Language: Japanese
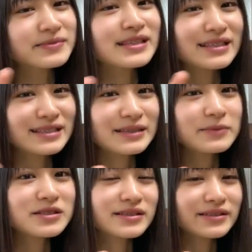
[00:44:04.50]
気持ち
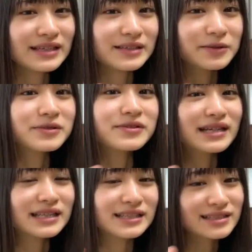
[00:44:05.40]
とね行動が
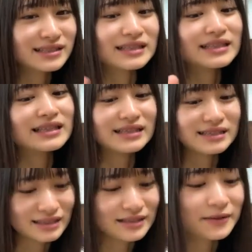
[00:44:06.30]
ねついていってないんです
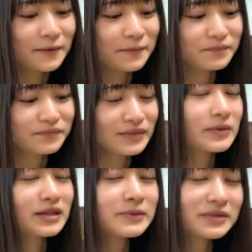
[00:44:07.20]
けどでも
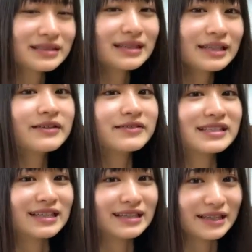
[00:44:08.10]
気持ち的には嬉しかった